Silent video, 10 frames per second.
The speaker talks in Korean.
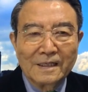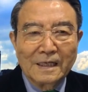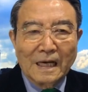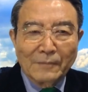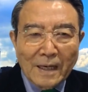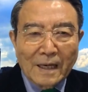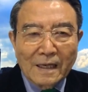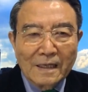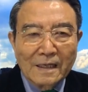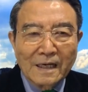아마
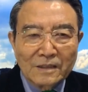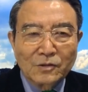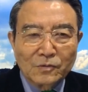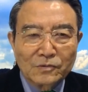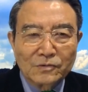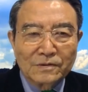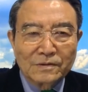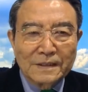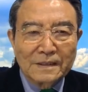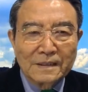
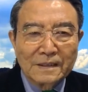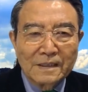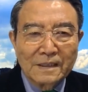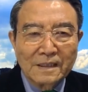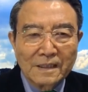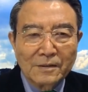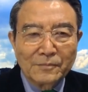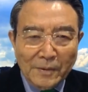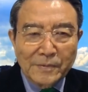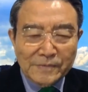한동훈
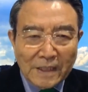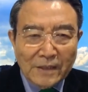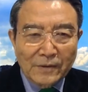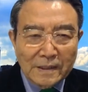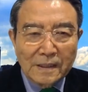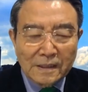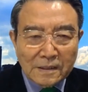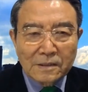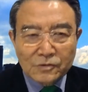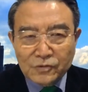법무부 장관이
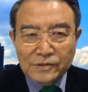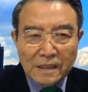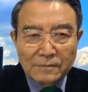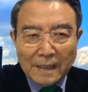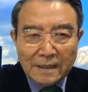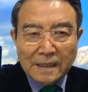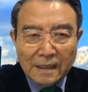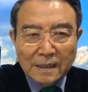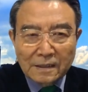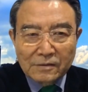그런 출장을 많이
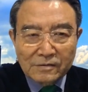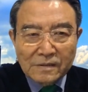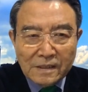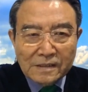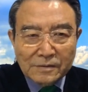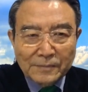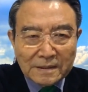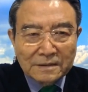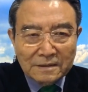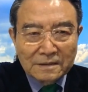가야 되거든.
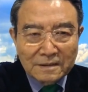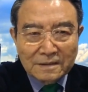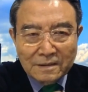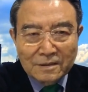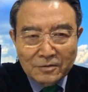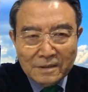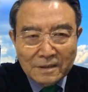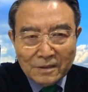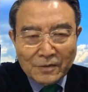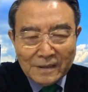스마트 그
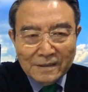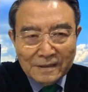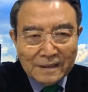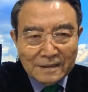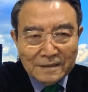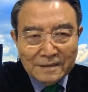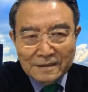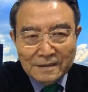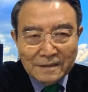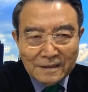관련된
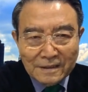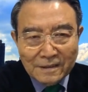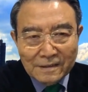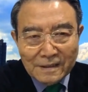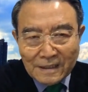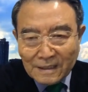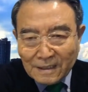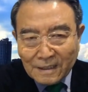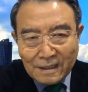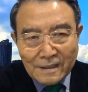그 이런
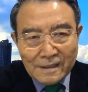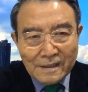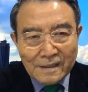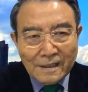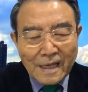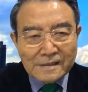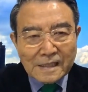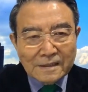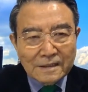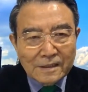
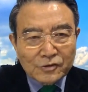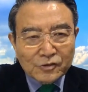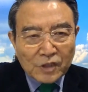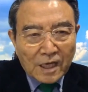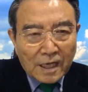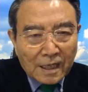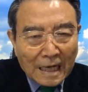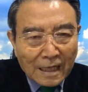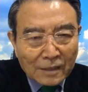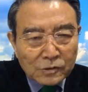행사들이 쫙
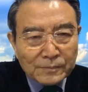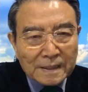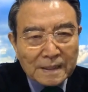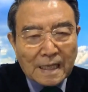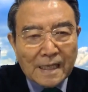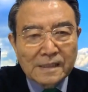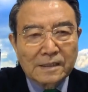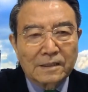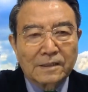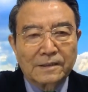각 도시마다 다
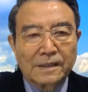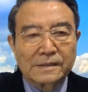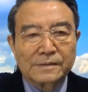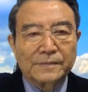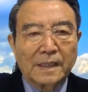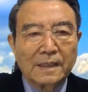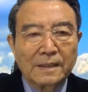연결이 되어 있습니다.